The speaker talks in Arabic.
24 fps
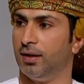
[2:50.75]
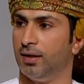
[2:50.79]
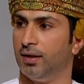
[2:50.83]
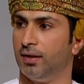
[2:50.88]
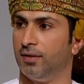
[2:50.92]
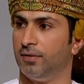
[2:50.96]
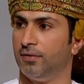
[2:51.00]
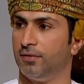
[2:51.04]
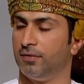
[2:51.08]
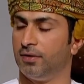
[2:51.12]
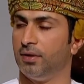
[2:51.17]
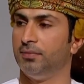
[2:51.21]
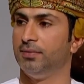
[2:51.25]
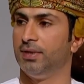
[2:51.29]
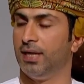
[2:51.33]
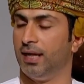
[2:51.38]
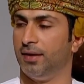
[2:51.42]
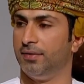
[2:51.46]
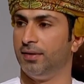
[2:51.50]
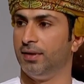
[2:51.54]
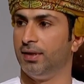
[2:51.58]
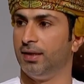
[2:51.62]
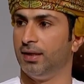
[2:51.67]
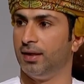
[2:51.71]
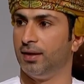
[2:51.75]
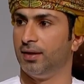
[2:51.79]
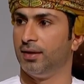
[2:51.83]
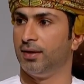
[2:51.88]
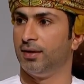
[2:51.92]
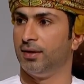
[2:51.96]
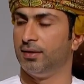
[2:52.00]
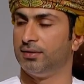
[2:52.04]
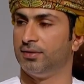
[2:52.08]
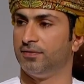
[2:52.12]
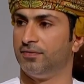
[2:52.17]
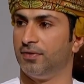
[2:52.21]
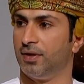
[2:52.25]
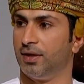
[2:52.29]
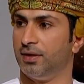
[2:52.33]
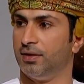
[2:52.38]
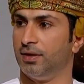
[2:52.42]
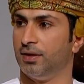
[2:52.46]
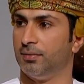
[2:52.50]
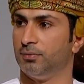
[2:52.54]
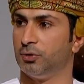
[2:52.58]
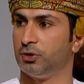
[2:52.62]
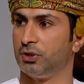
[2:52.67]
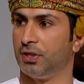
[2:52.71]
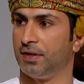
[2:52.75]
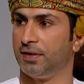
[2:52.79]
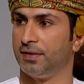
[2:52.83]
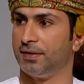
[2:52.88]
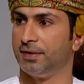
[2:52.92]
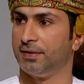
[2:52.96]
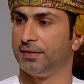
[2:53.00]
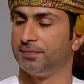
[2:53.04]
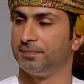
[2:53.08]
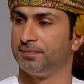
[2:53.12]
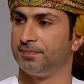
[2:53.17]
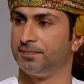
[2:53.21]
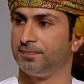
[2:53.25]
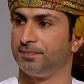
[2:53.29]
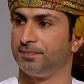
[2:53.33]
آه، ضمن هذه آه، الاتفاقيه المشتركه.